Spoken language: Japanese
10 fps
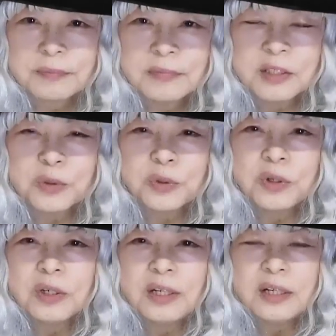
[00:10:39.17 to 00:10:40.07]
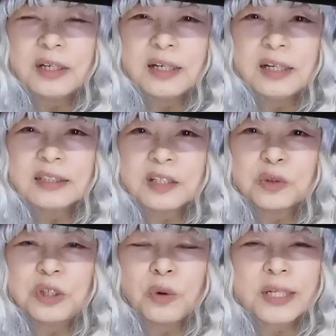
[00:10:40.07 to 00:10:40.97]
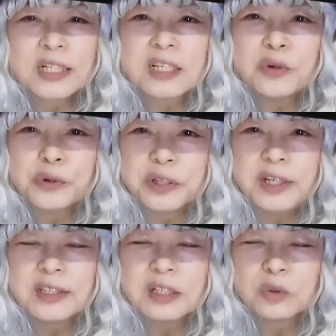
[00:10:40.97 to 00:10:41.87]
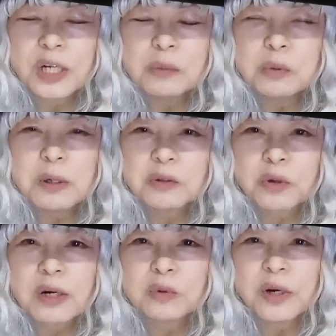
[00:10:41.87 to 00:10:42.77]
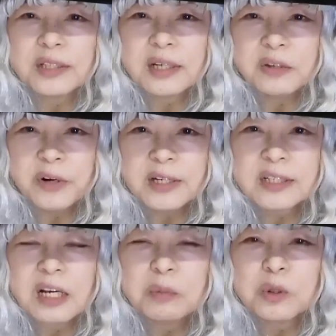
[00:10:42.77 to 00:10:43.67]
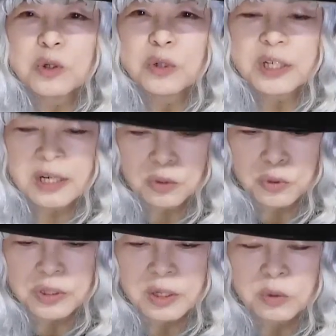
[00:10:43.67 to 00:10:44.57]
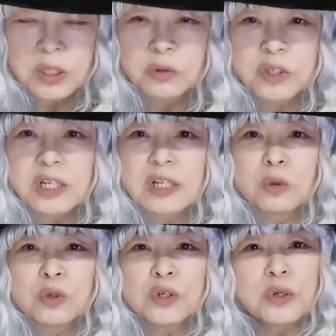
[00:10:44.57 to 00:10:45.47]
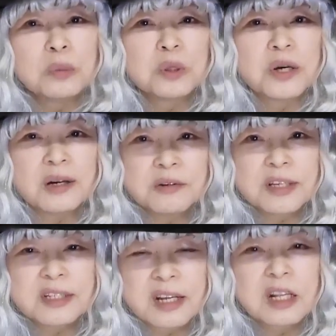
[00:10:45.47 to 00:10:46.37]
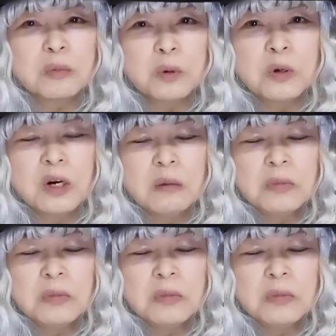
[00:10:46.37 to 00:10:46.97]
で、そのえー、最初にお話したようにその細胞膜と核の間には細胞将棋感といってごちゃごちゃした6種類のものがあるんですけれども、